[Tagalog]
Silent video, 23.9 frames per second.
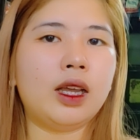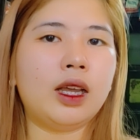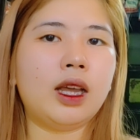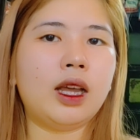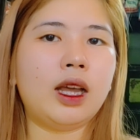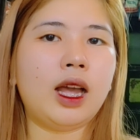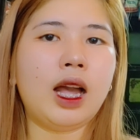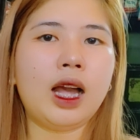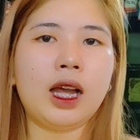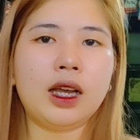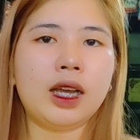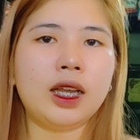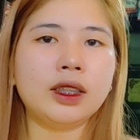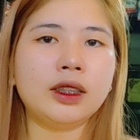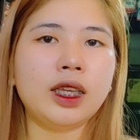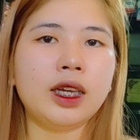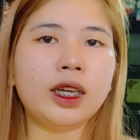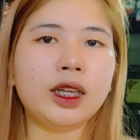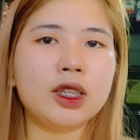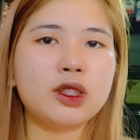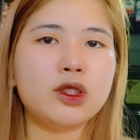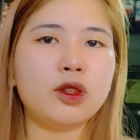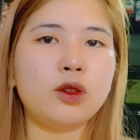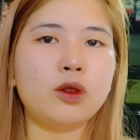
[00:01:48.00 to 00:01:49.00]
ang
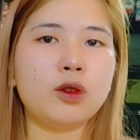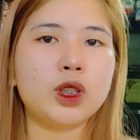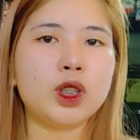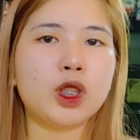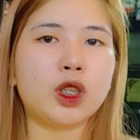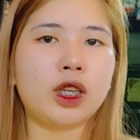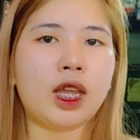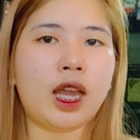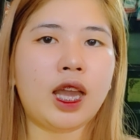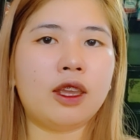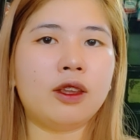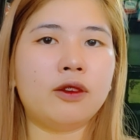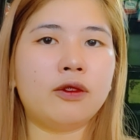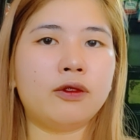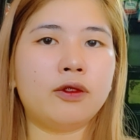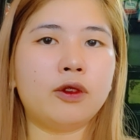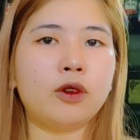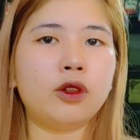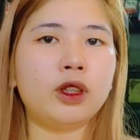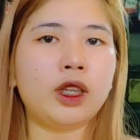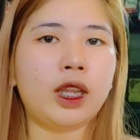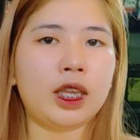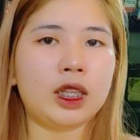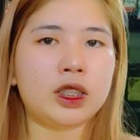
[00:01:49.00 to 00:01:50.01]
kanyang resolution ay
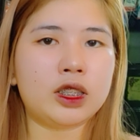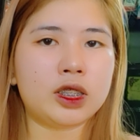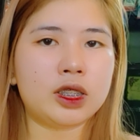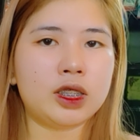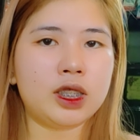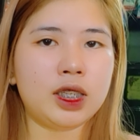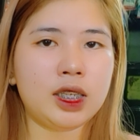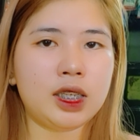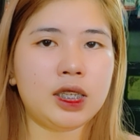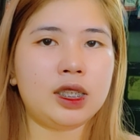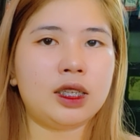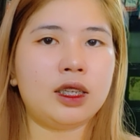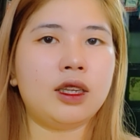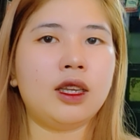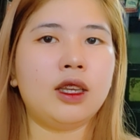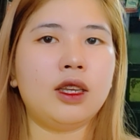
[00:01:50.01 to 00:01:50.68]
full HD.